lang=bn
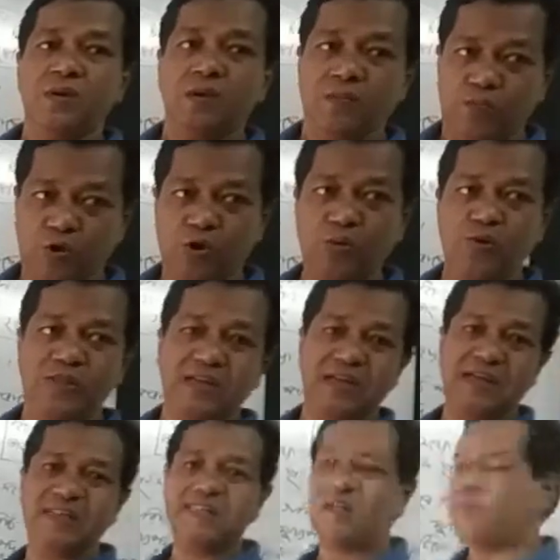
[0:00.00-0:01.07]
পরবর্তী
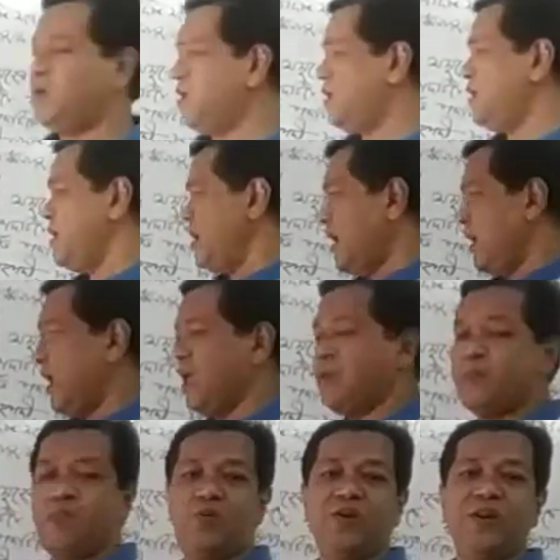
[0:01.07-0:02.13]
ক্লাসে আমরা এর
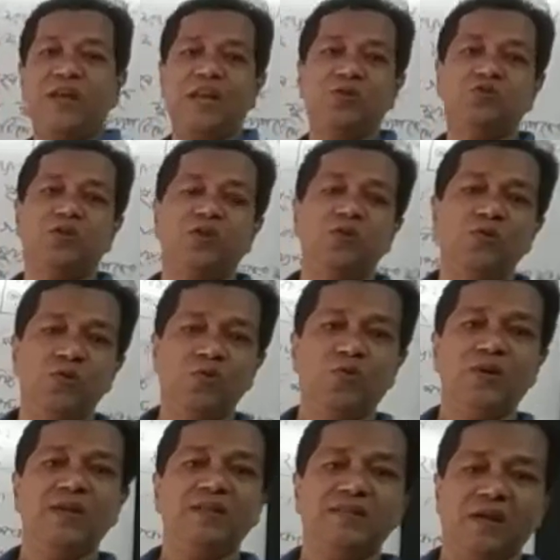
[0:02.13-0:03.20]
পরে আলোচনাগুলো
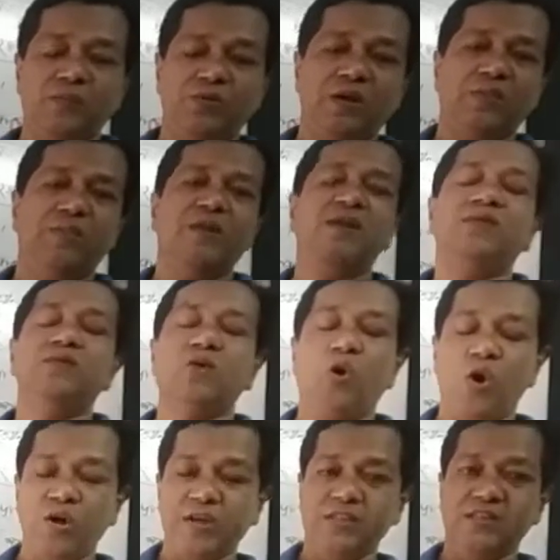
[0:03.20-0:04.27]
করে তারপর আমরা
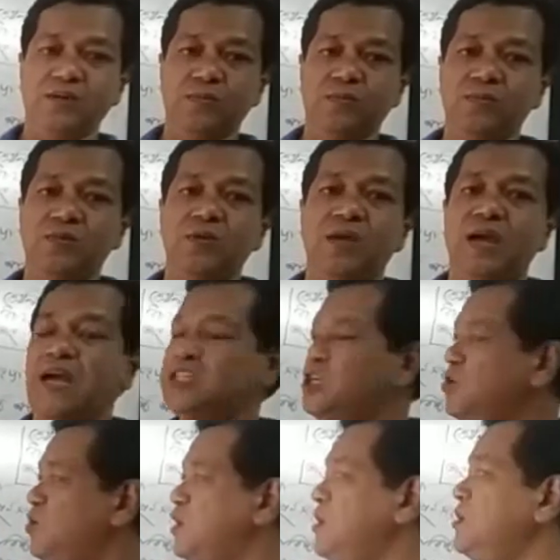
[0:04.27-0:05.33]
অঙ্কে যাব আশা
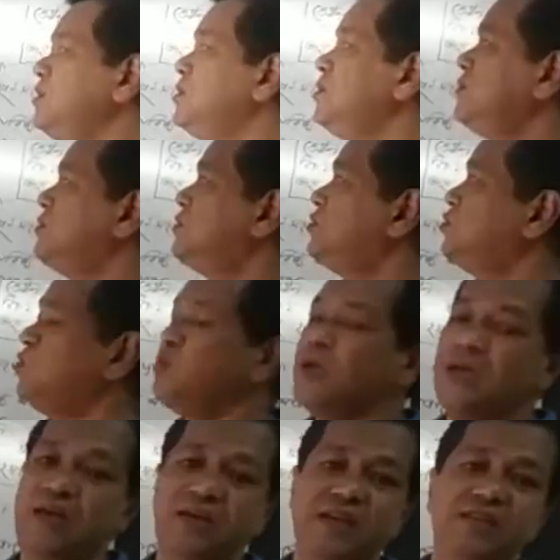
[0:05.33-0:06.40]
করি তোমরা
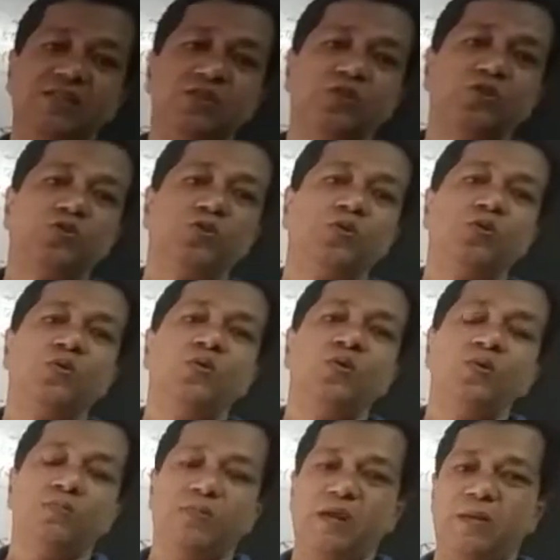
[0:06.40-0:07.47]
এই জিনিসগুলো
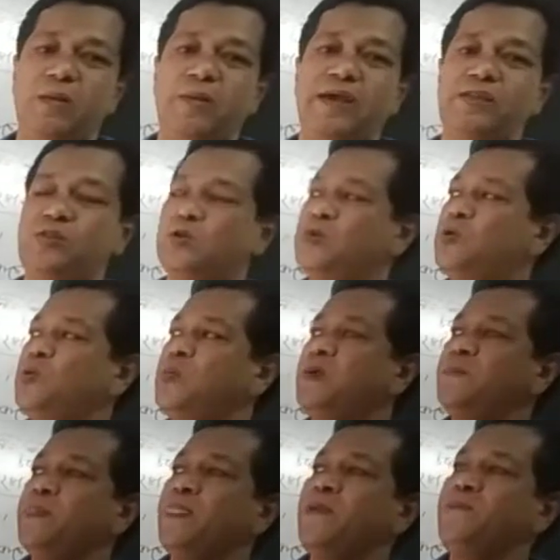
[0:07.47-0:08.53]
ভালোভাবে আয়ত্ত করবে
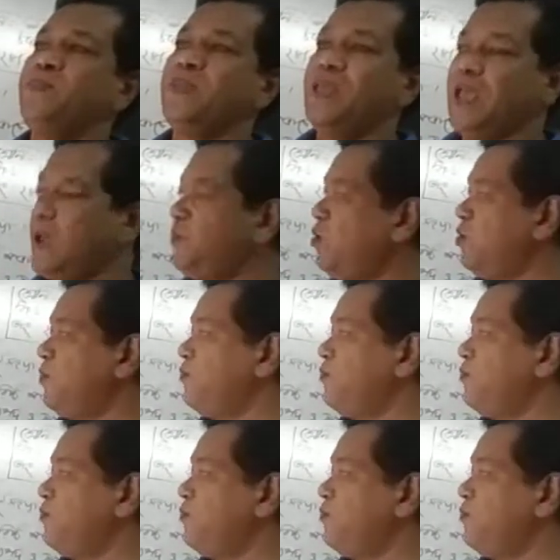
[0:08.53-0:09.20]
এবং